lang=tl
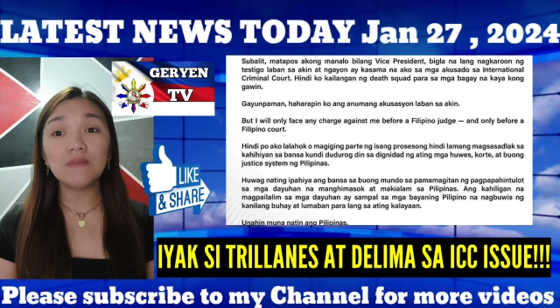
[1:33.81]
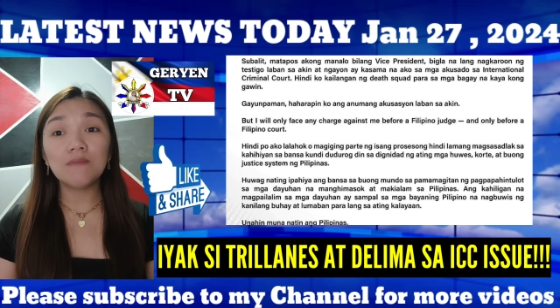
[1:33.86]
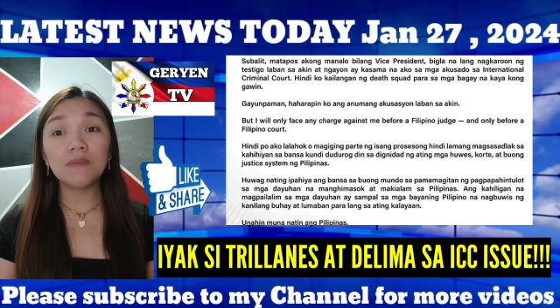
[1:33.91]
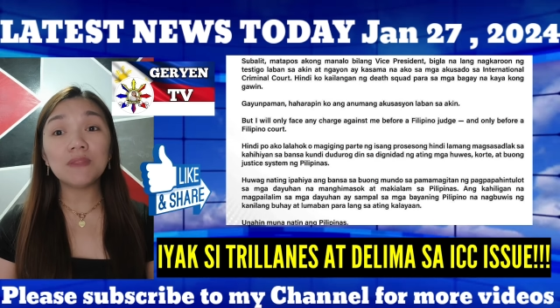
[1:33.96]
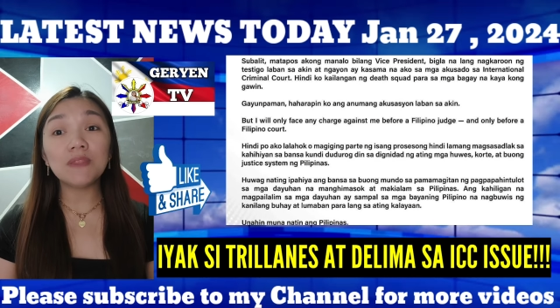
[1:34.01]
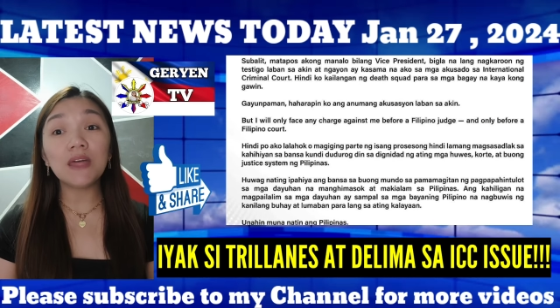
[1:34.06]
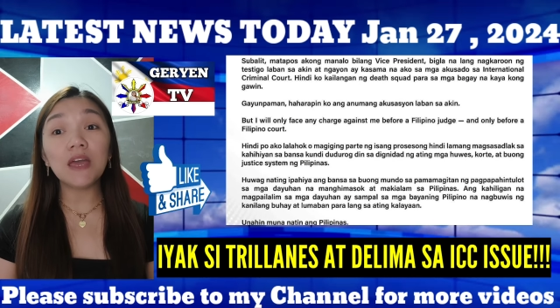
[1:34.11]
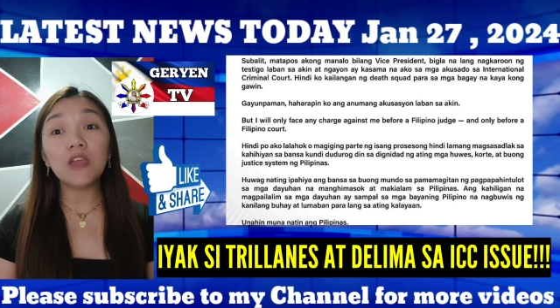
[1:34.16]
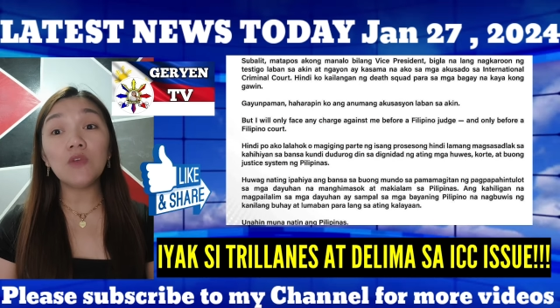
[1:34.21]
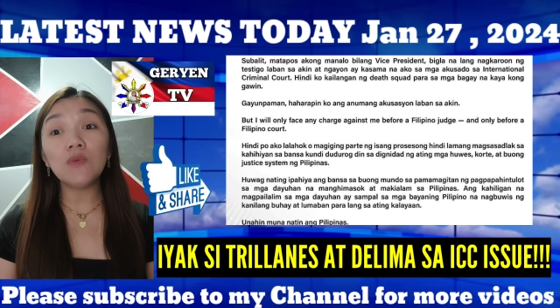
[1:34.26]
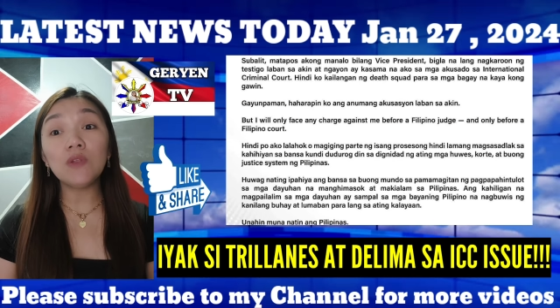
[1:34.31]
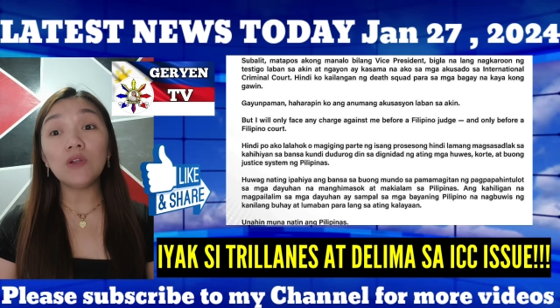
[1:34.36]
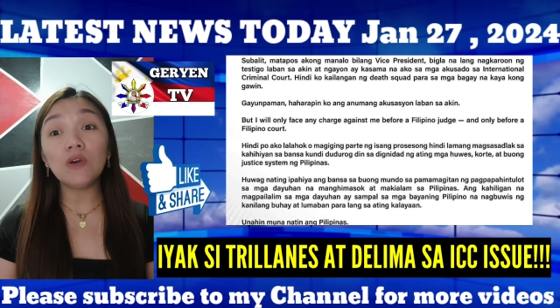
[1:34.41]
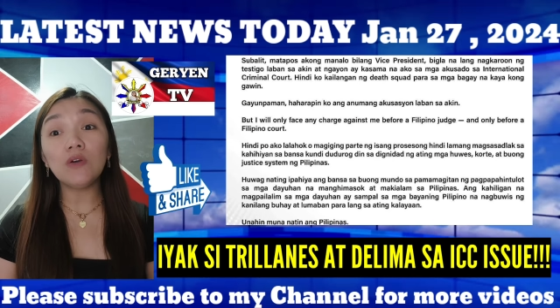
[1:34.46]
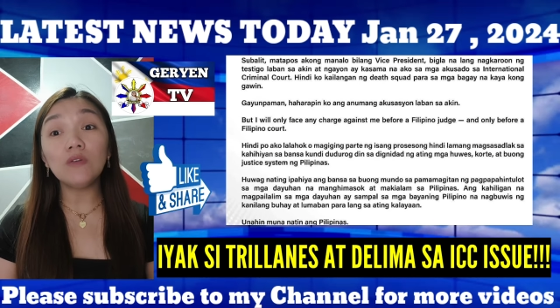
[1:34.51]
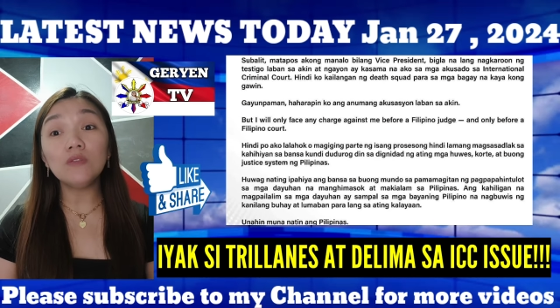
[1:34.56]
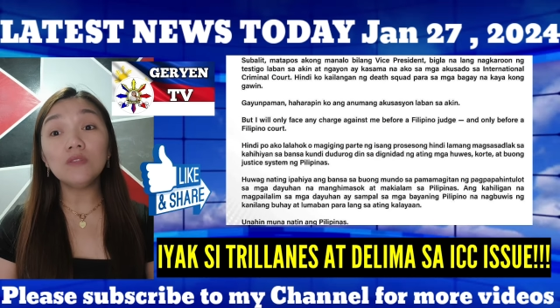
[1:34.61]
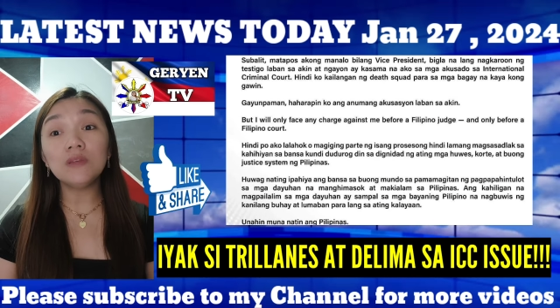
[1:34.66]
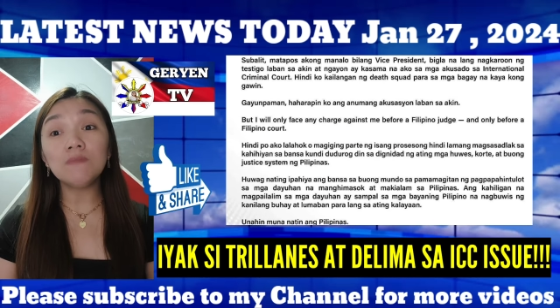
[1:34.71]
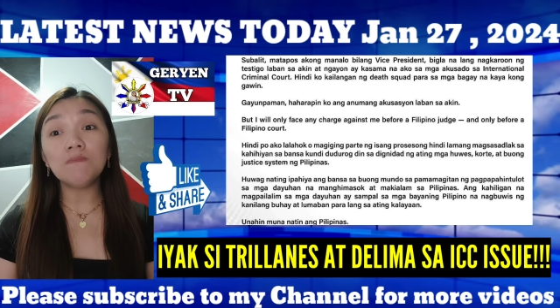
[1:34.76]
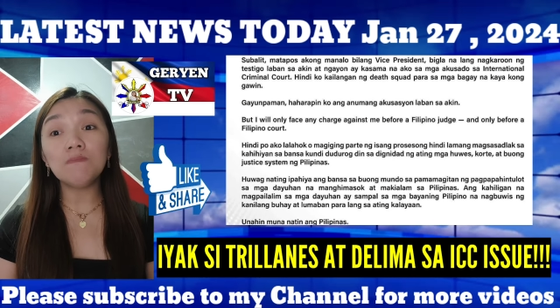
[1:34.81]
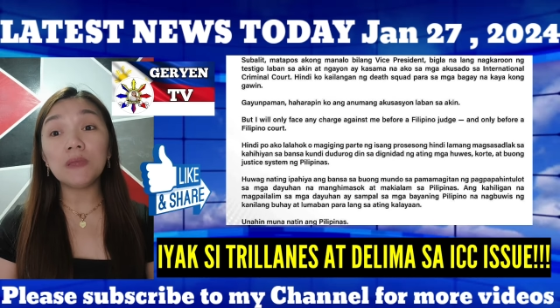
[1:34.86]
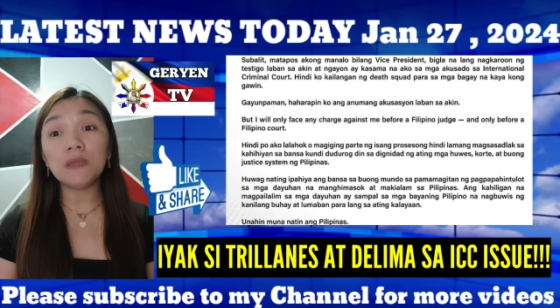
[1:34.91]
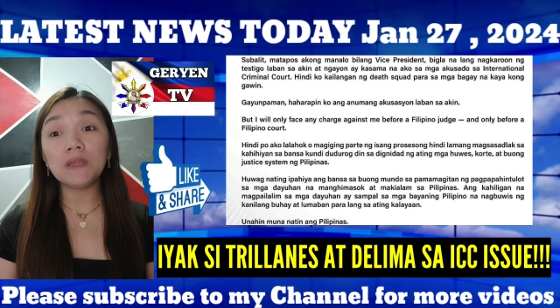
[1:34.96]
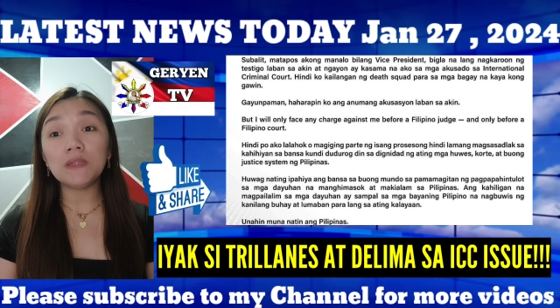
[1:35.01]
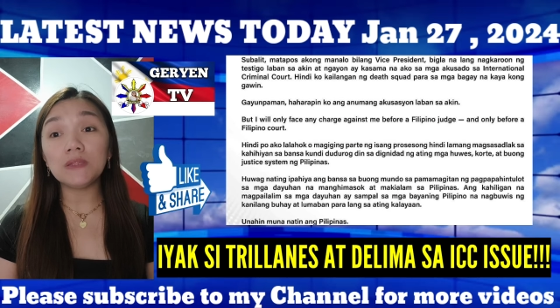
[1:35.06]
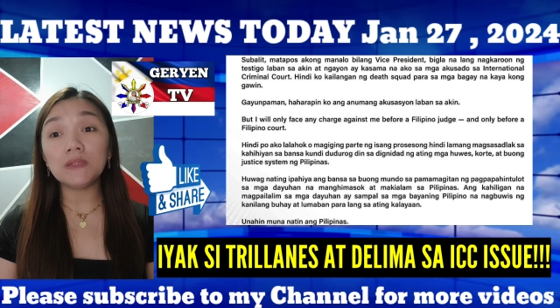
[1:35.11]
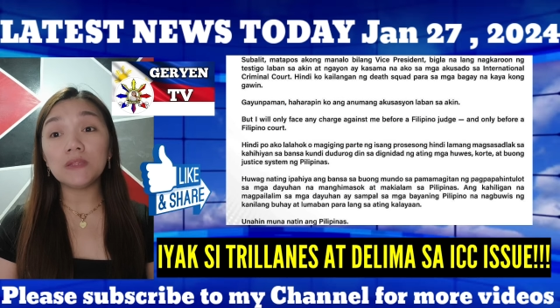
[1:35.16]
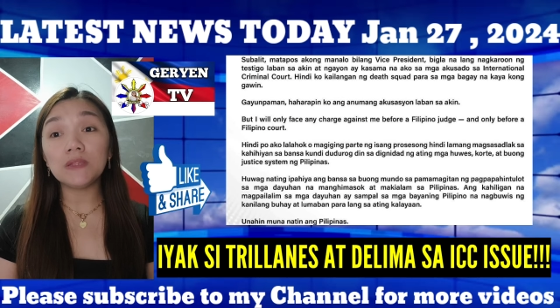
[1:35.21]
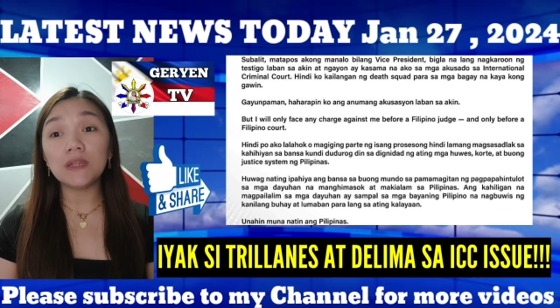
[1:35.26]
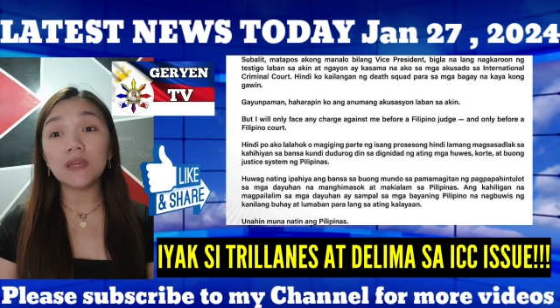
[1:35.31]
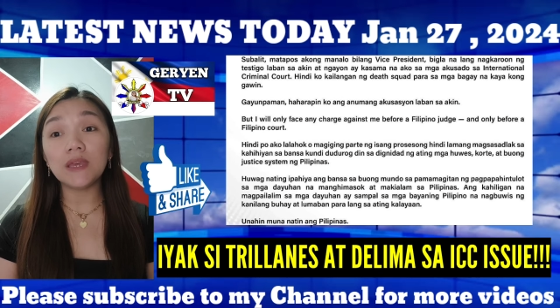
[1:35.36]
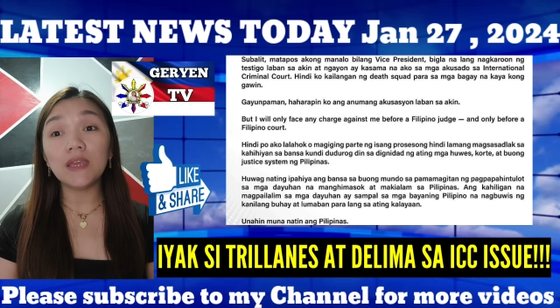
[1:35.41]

But I will only face